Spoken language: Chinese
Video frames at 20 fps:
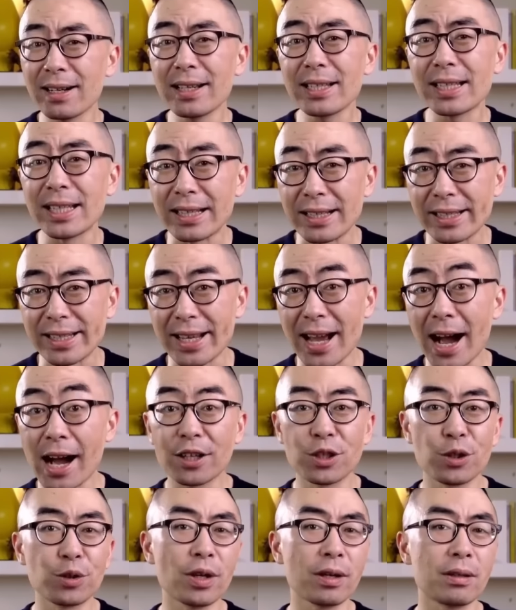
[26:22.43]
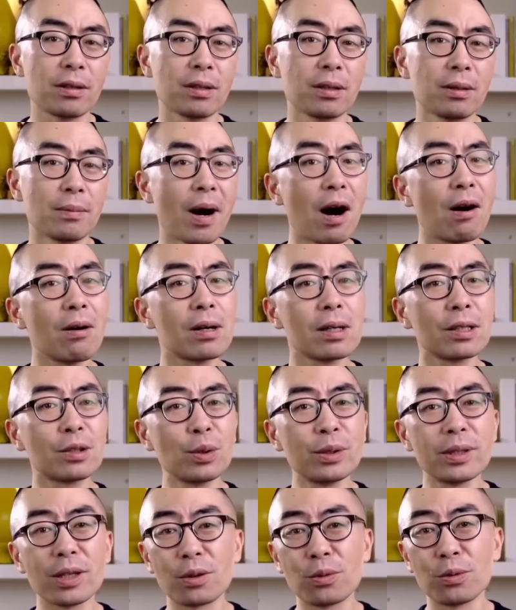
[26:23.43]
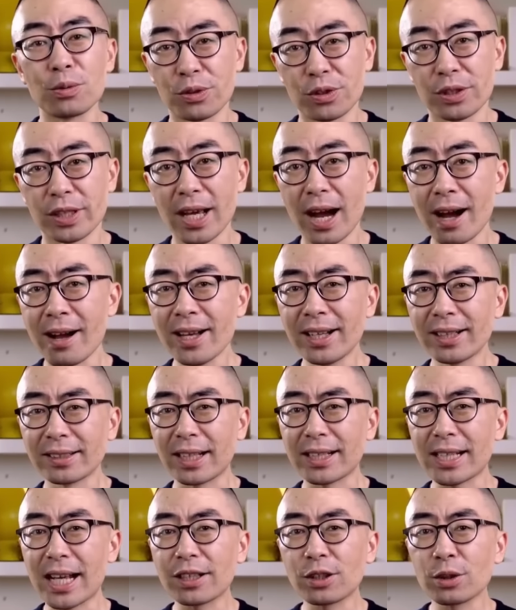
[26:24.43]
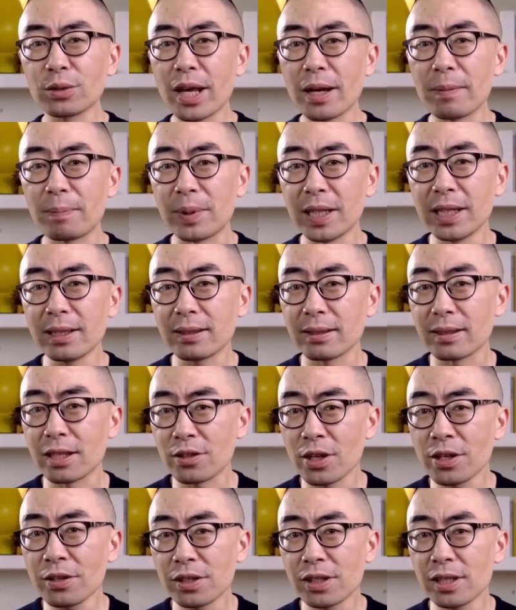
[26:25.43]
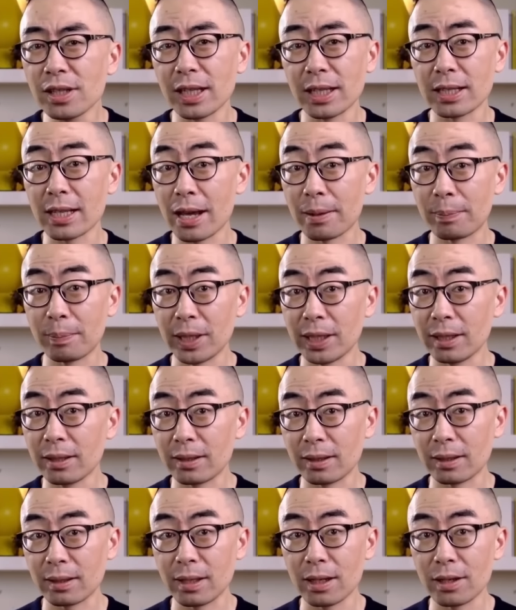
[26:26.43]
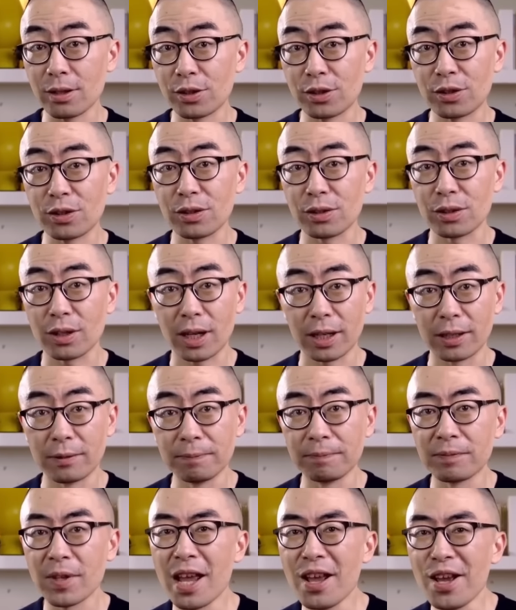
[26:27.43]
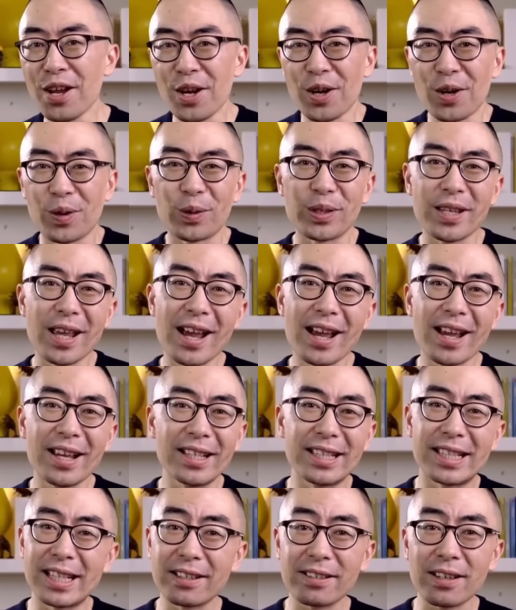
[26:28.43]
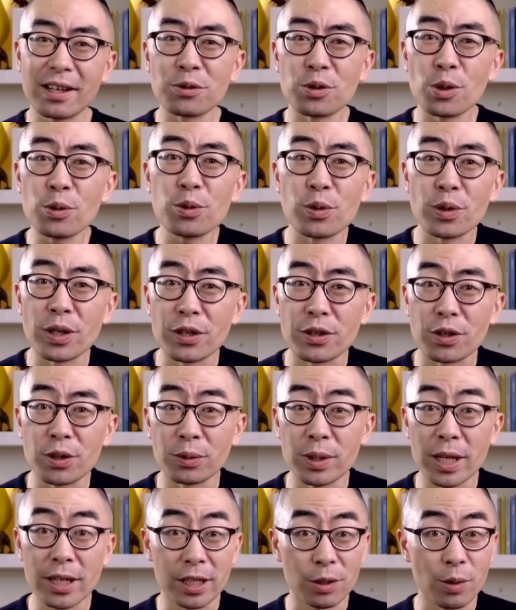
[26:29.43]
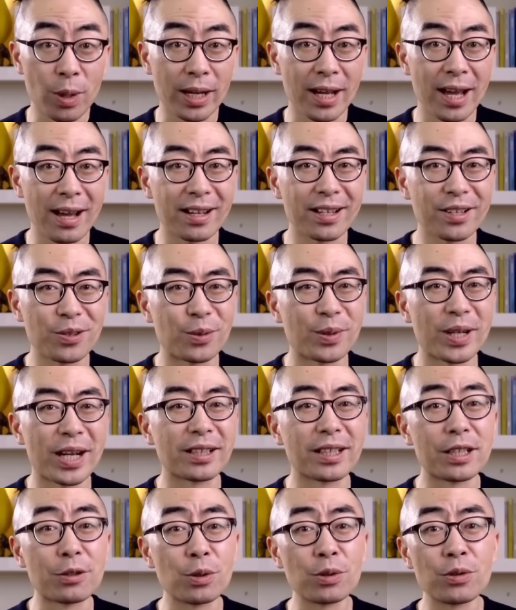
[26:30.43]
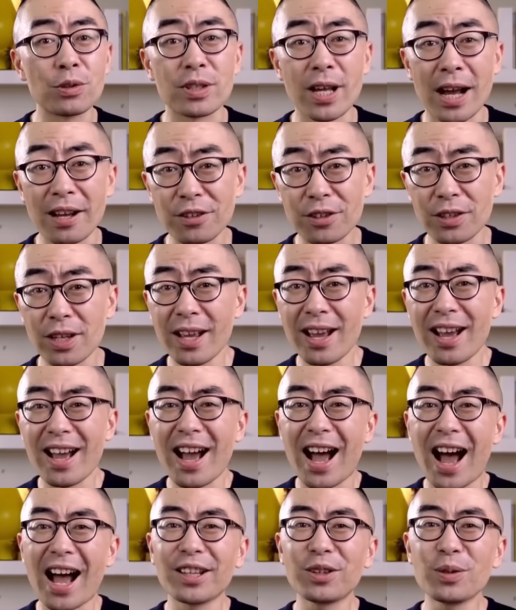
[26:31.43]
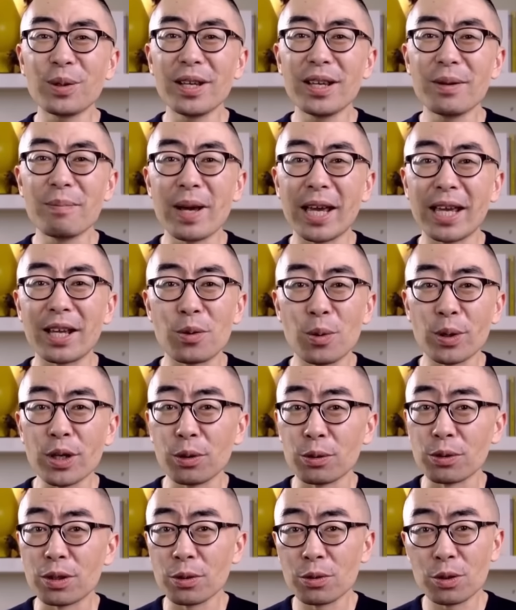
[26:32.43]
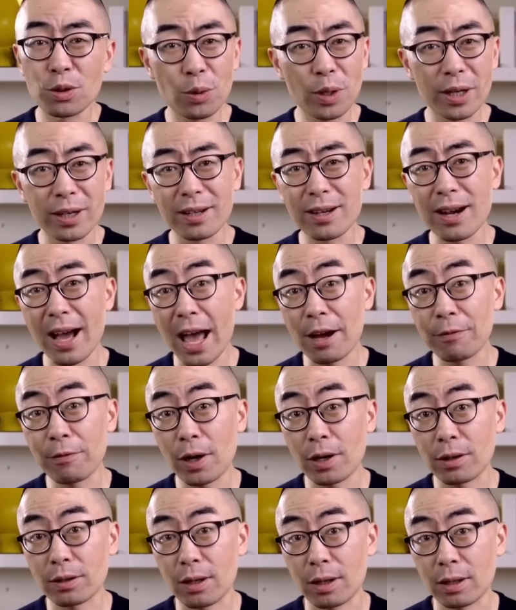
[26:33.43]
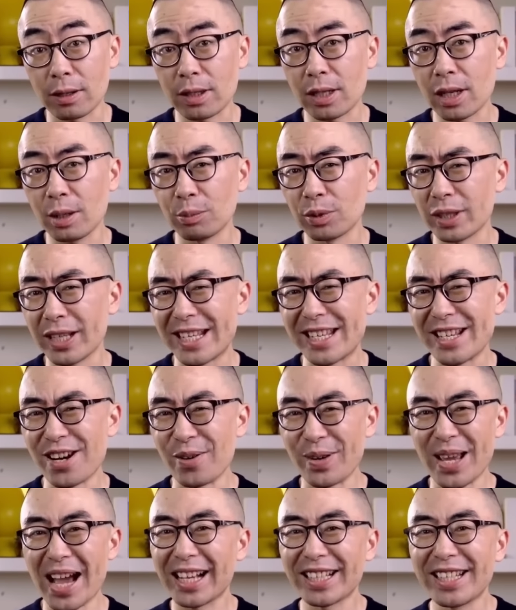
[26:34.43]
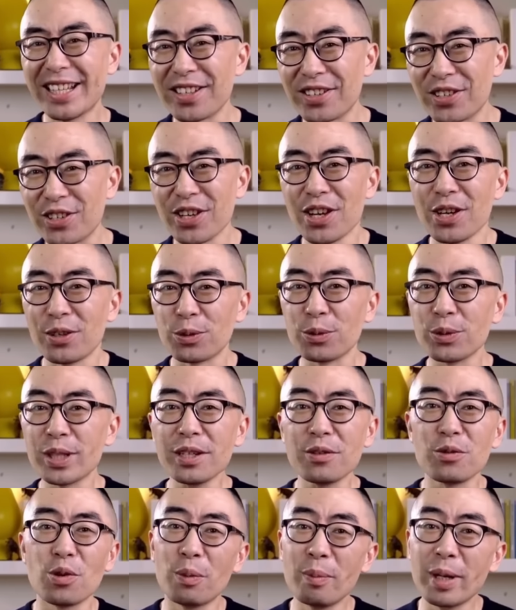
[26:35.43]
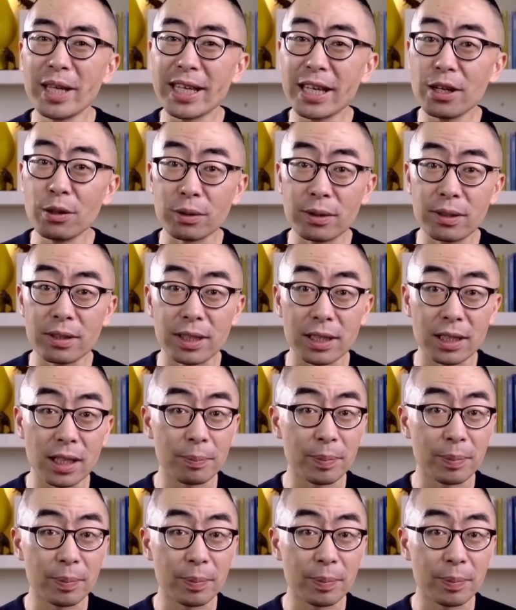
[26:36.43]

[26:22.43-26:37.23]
和隐形啊，就像是矛和盾的故事一样，大家都在彼此的升级，也在彼此的制衡。我在以前上中学的时候呢，喜欢看各种各样的军事杂志，还对美国有宙斯盾和 F-22 羡慕的咬牙切齿。如今我们也有自己